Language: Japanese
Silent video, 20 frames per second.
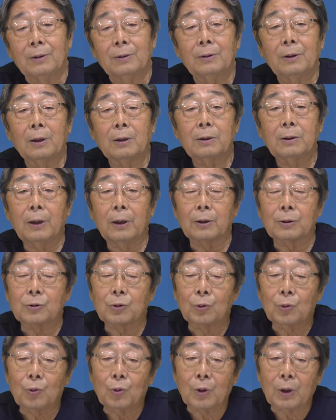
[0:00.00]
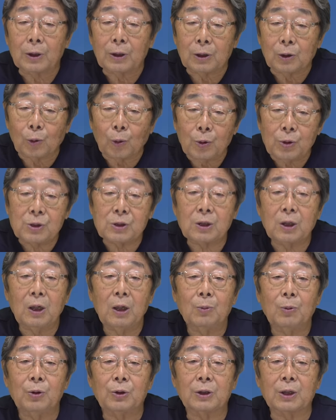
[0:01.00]
だってその他にドイツ
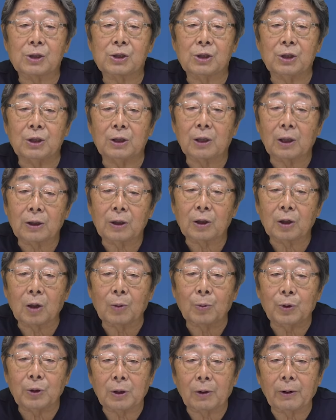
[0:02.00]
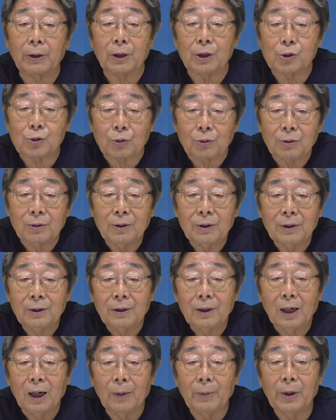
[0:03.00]
系もいたしイタリア系もいたわけでしょ
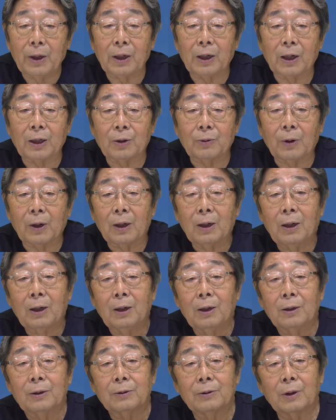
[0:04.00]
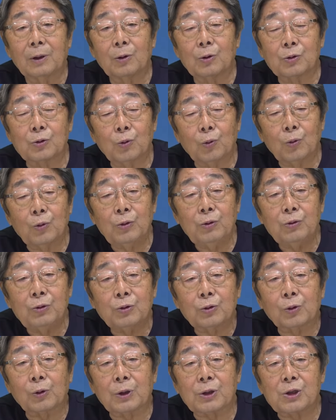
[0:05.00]
アメリカには。だけどそういう
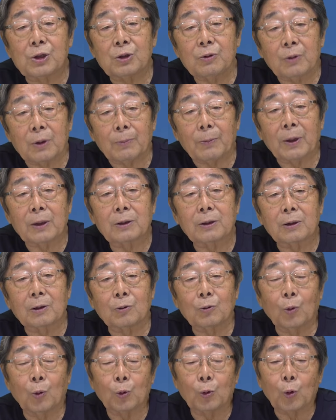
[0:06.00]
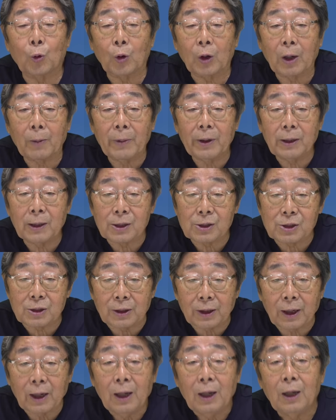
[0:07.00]
人たちには全くおとがめなし
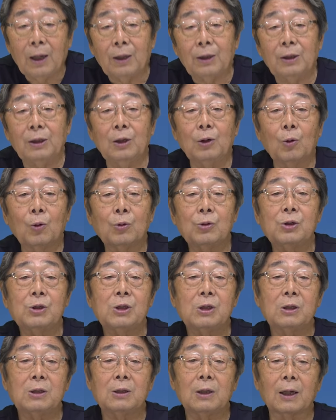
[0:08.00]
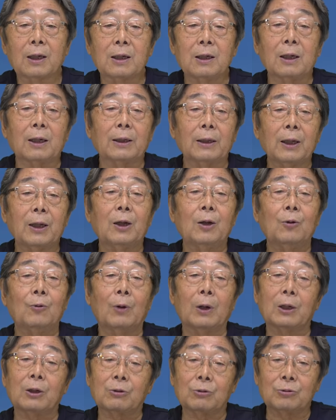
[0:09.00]
で日本人だけがね
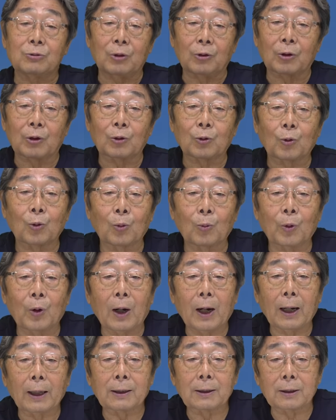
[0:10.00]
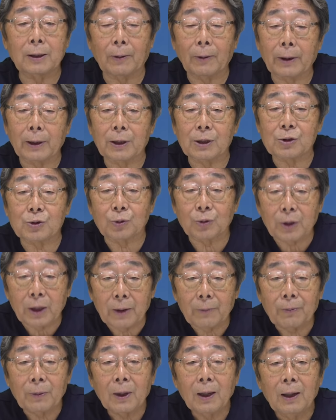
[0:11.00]
割り食ってるようなところもあったわけですよ
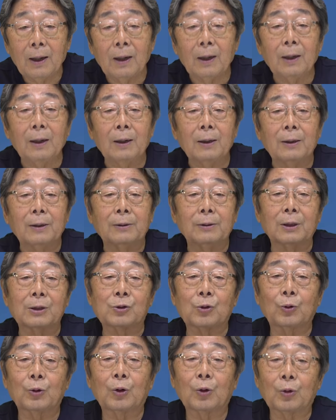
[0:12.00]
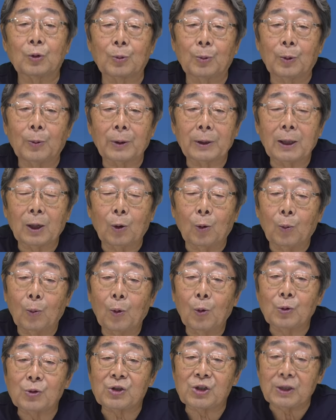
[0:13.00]
ね。だそんなこともまた
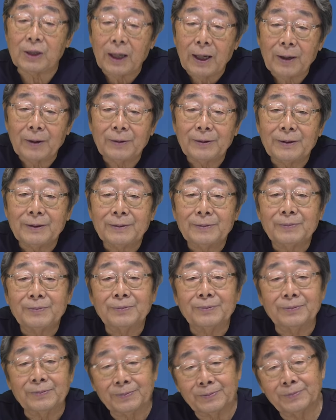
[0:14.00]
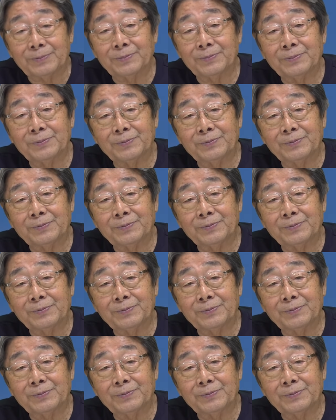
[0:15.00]
思うしね、うん、